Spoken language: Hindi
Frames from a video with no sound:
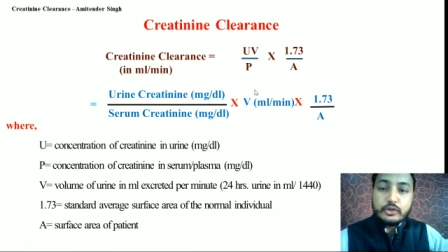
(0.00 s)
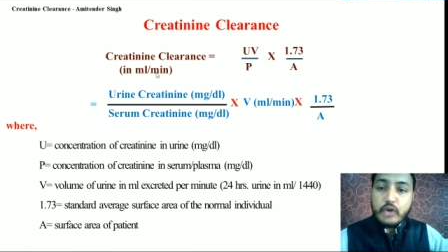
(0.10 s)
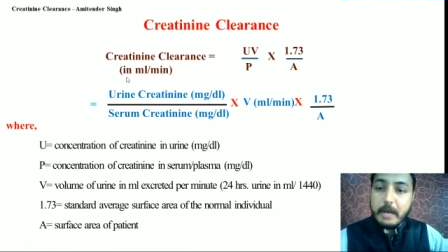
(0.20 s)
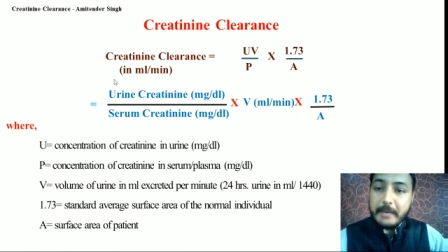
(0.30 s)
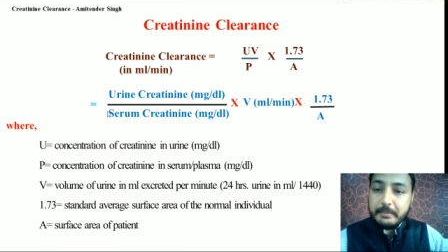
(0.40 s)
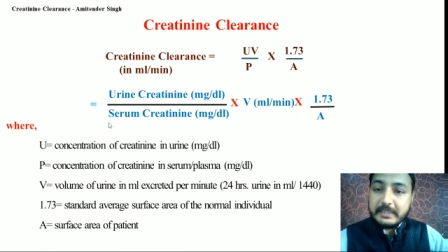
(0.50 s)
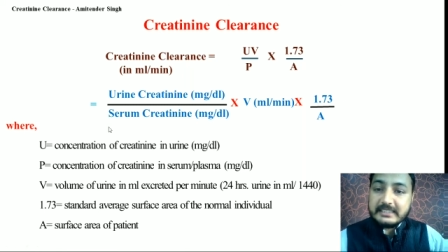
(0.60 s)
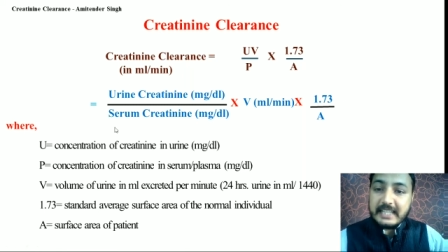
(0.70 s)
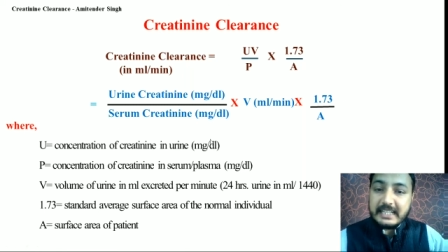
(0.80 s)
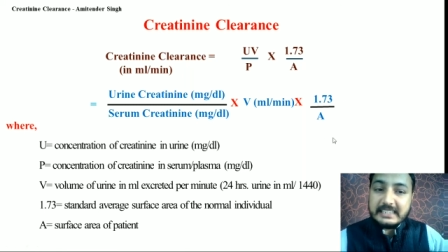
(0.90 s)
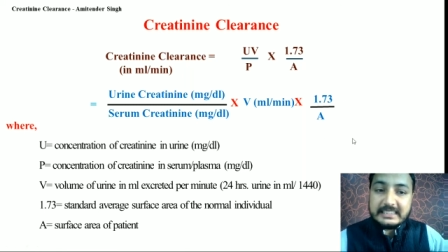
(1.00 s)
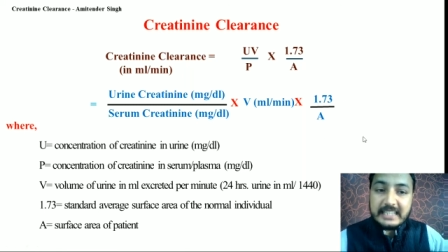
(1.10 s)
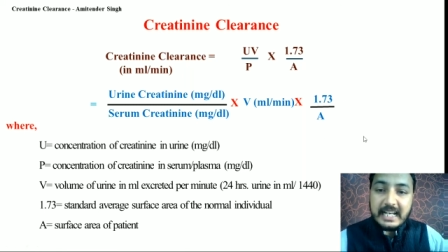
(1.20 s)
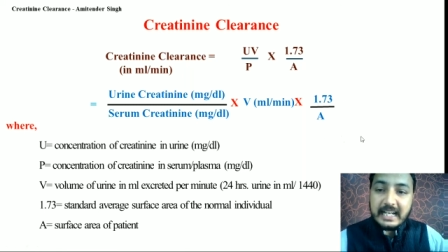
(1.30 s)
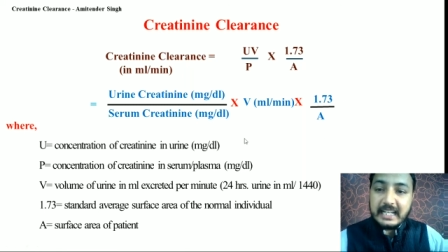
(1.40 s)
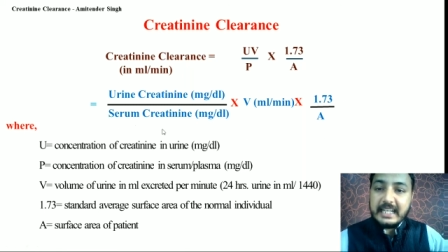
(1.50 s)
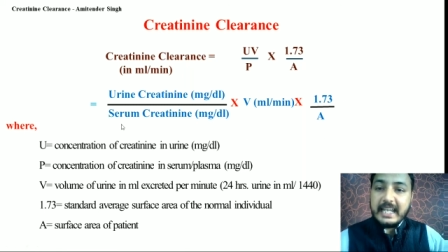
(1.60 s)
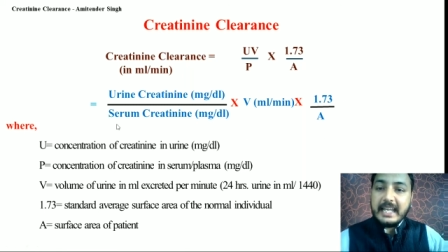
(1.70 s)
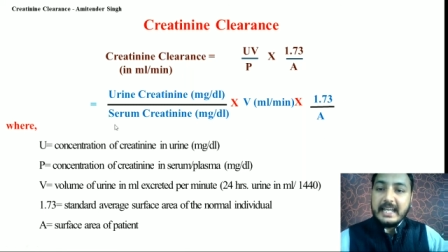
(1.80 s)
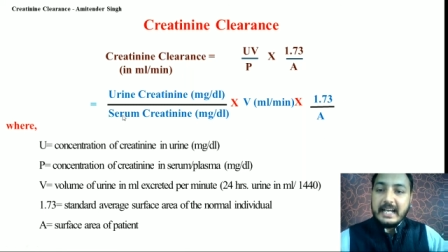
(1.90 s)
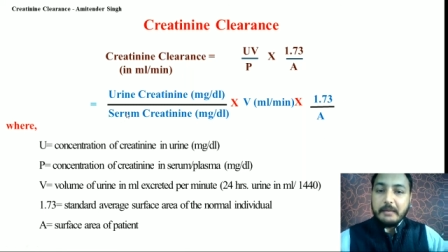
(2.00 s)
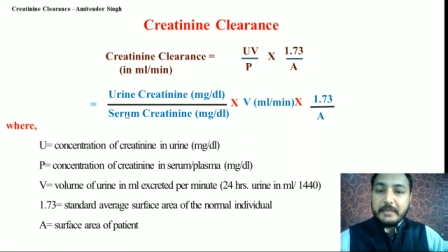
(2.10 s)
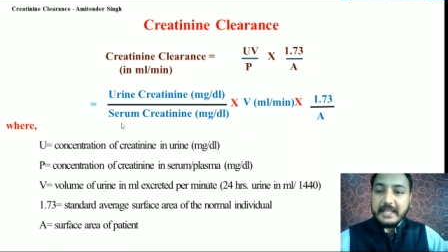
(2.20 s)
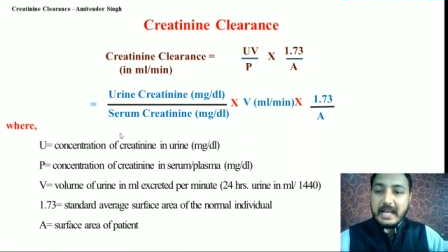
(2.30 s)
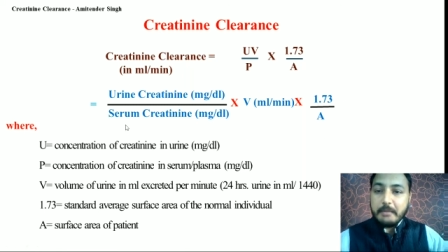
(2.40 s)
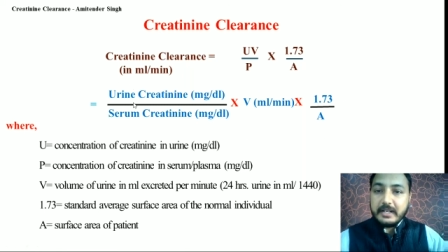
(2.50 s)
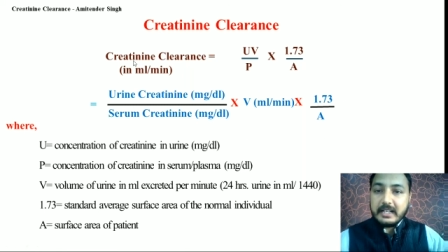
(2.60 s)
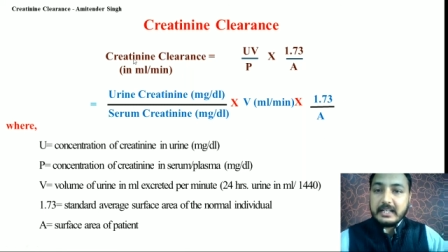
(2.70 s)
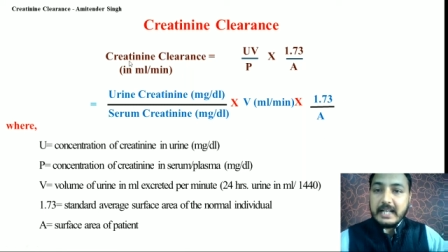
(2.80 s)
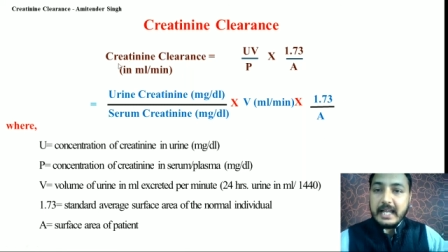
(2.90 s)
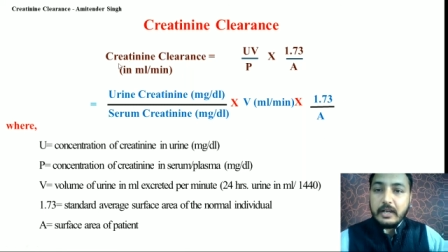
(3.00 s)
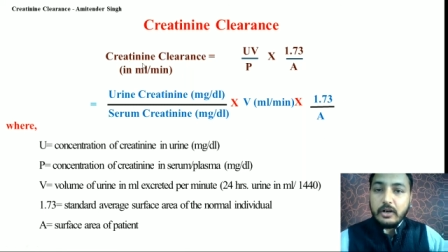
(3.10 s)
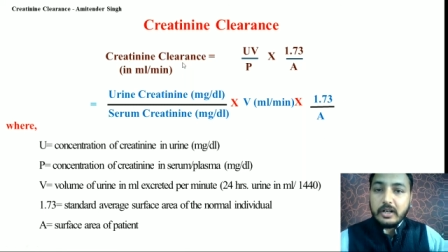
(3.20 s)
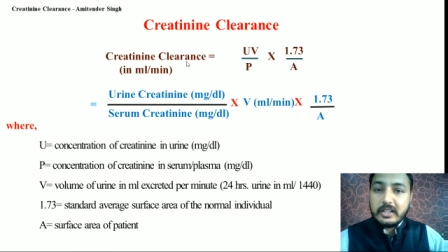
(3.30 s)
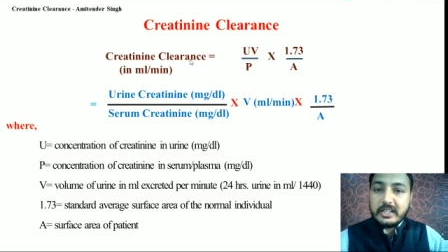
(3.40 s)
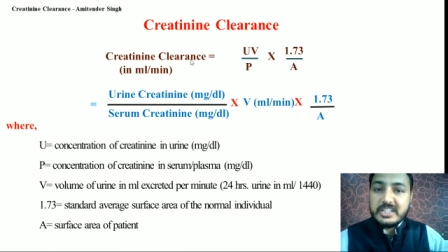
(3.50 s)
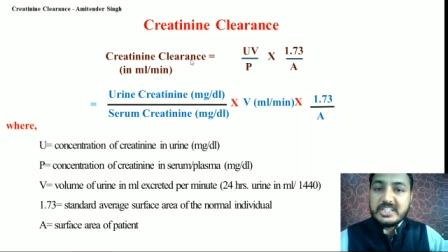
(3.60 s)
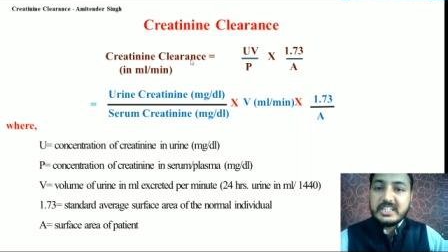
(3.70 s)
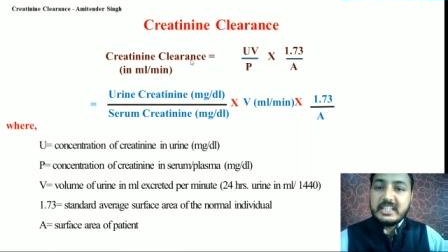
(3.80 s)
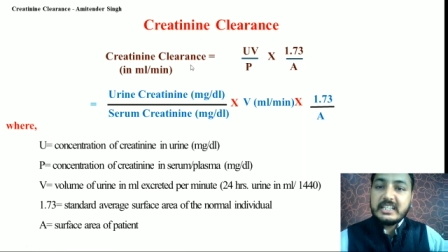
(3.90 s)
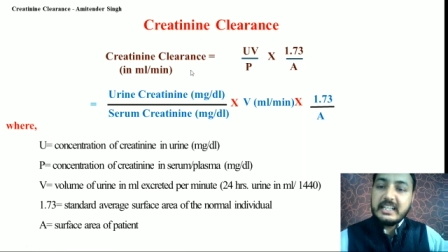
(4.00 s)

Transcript: तो हमारे पास सारी चीजें आ गई हैं हमें यहां पर रखना है और क्रिएटन इन